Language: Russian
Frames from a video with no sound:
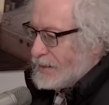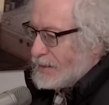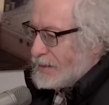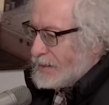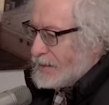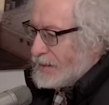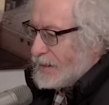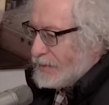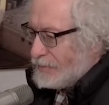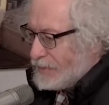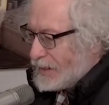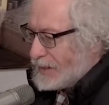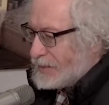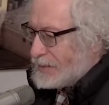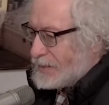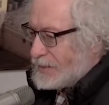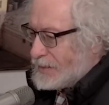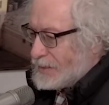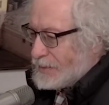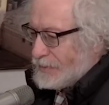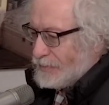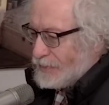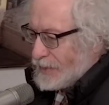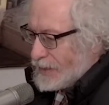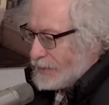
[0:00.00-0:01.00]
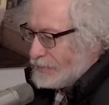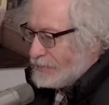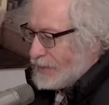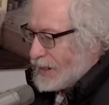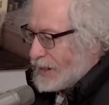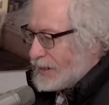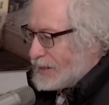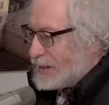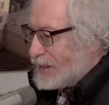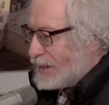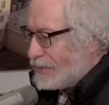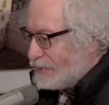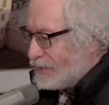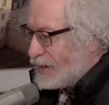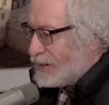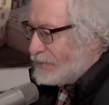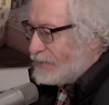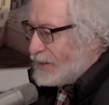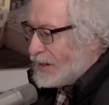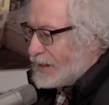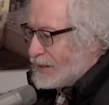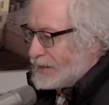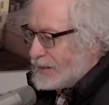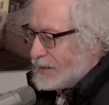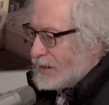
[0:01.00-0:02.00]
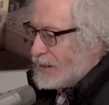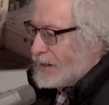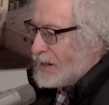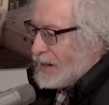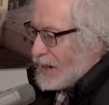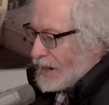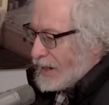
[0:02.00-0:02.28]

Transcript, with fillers: не водить, воевать, не воевать,